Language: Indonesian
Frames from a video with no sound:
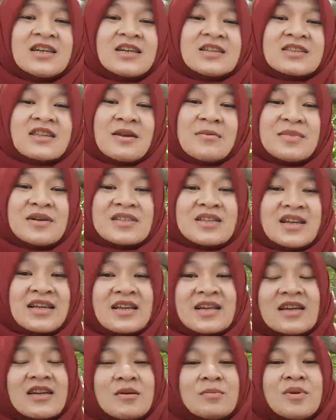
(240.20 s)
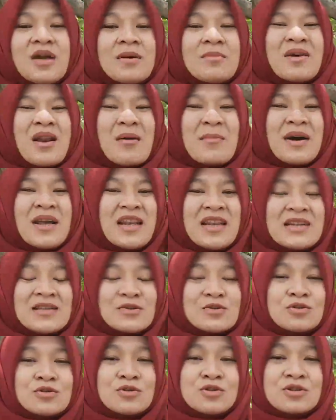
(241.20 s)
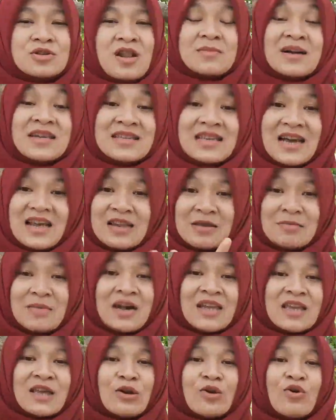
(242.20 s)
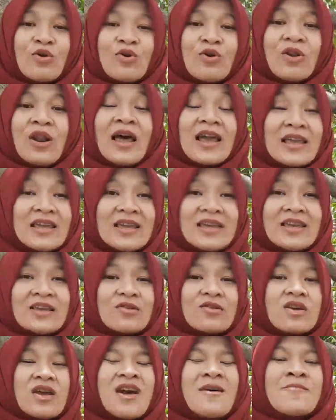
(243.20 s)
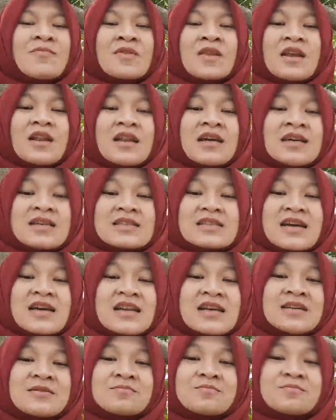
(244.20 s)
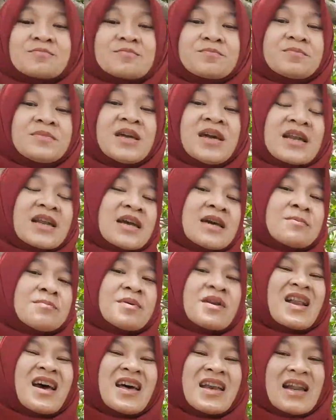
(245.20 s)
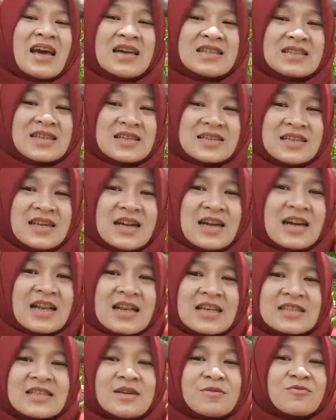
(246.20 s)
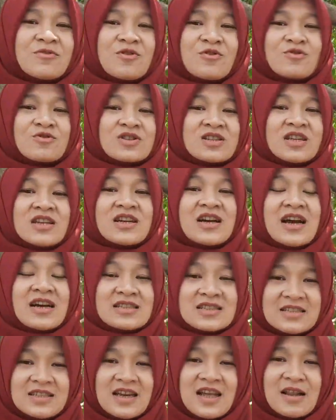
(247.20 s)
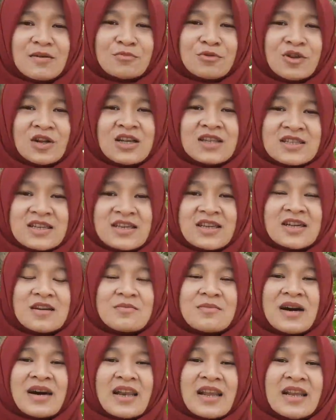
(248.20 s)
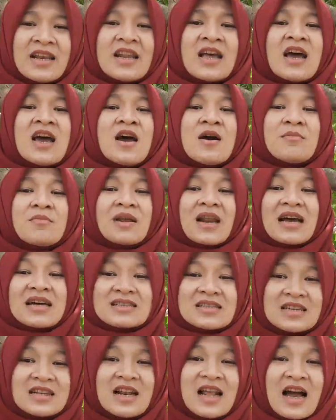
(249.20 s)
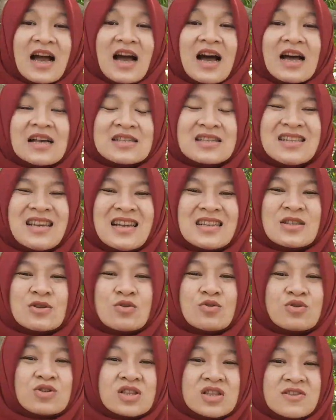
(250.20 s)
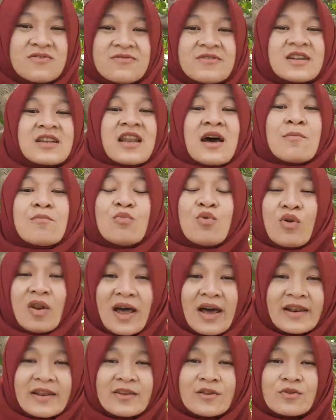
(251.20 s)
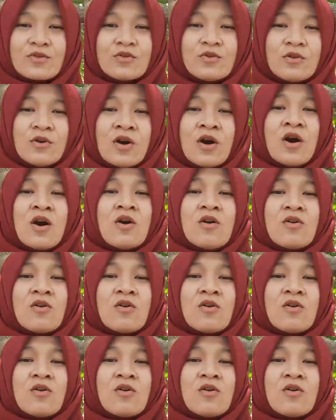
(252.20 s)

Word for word: uh, saya masih ada kelebihan berat badan itu sebanyak 5 kilo lagi gitu ya Nah sekarang biarkan perlahan-lahan saja karena saya fokusnya ke ASI Alhamdulillah saya kemarin berhasil ASI eksklusif 6 bulan itu